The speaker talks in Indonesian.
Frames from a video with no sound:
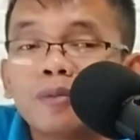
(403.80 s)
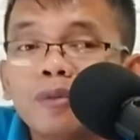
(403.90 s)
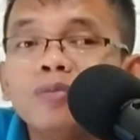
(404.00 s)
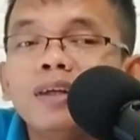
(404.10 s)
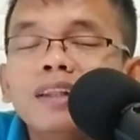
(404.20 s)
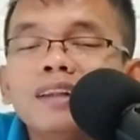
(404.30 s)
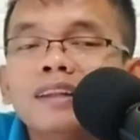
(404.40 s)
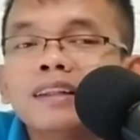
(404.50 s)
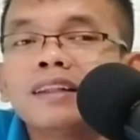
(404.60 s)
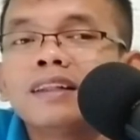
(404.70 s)
mobil
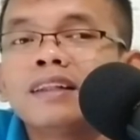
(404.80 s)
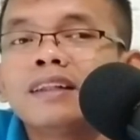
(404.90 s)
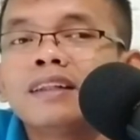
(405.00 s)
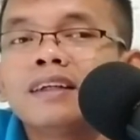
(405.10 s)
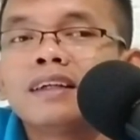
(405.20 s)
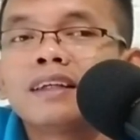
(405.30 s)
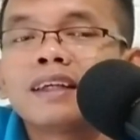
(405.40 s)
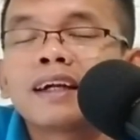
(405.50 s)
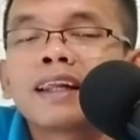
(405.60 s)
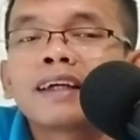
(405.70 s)

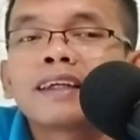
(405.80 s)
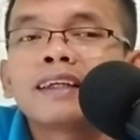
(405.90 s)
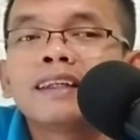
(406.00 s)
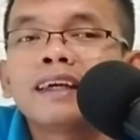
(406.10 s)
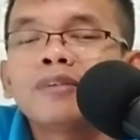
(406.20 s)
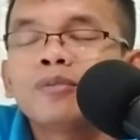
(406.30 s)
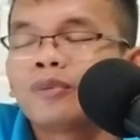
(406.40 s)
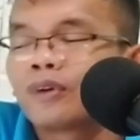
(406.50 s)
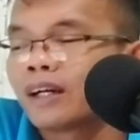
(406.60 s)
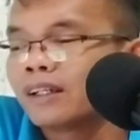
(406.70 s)
yang lagi intens
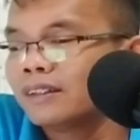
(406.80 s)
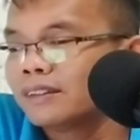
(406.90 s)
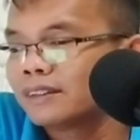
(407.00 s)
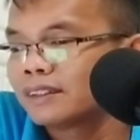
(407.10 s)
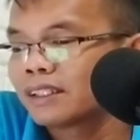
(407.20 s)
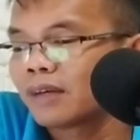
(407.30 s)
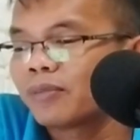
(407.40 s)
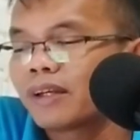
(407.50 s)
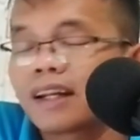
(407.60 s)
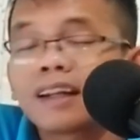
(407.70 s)
bukan
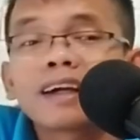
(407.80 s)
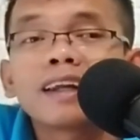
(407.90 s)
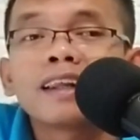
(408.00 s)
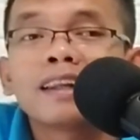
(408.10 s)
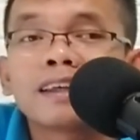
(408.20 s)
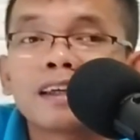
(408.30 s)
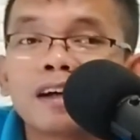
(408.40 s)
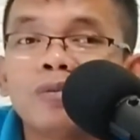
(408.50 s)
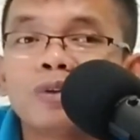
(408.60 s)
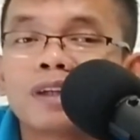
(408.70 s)
tapi karena kalian lagi
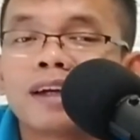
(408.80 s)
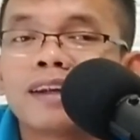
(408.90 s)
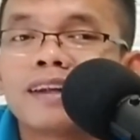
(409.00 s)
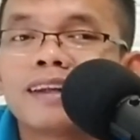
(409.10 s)
gabung kan